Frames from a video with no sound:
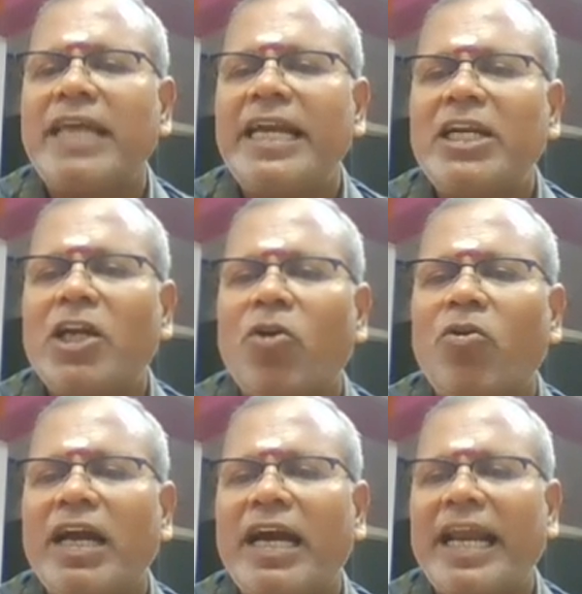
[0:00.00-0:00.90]

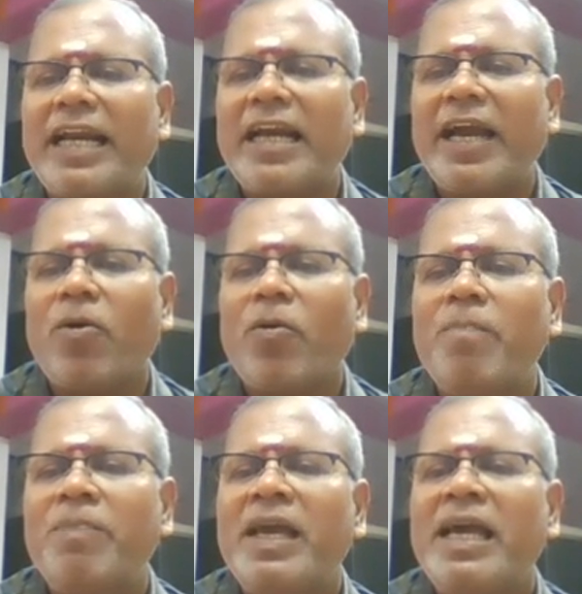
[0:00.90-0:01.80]
சென்டரோட கனெக்ட் ஆகிருக்கும்